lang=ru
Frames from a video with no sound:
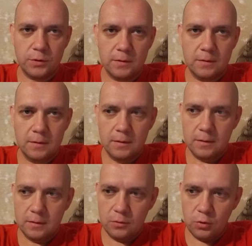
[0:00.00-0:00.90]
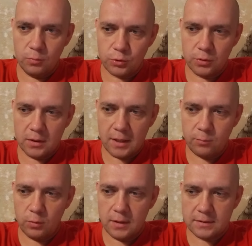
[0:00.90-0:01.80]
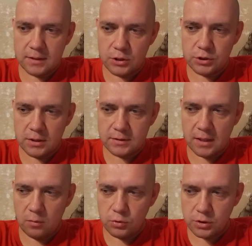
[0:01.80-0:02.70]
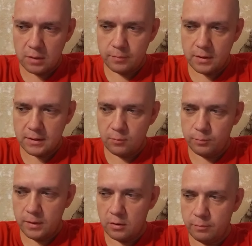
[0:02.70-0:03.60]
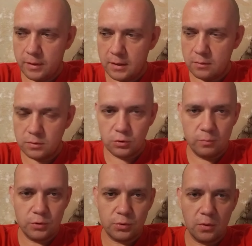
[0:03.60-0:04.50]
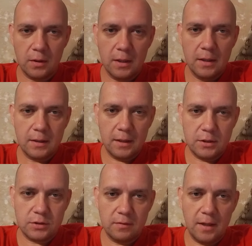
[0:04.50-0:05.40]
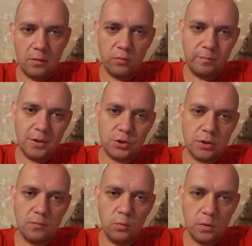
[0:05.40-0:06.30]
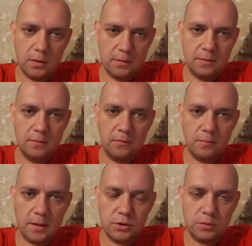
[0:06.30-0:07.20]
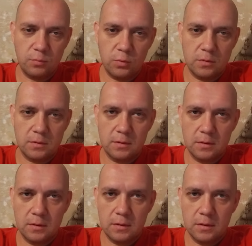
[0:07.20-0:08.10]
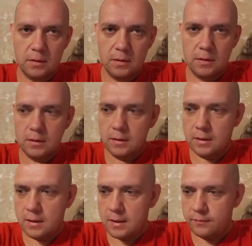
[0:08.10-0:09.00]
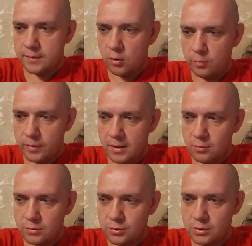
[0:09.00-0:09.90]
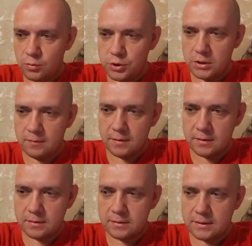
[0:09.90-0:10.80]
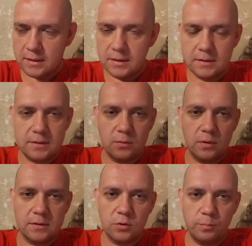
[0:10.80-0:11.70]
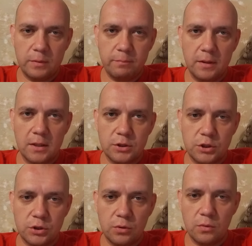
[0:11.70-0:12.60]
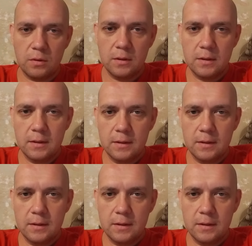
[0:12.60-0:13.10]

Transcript: что думаю, что игра будет достаточно осторожная. Поэтому первый прогноз, думаю, что количество голов меньше двух в матче будет. А второй прогноз, все-таки учитывая статистику, рискну предположить, что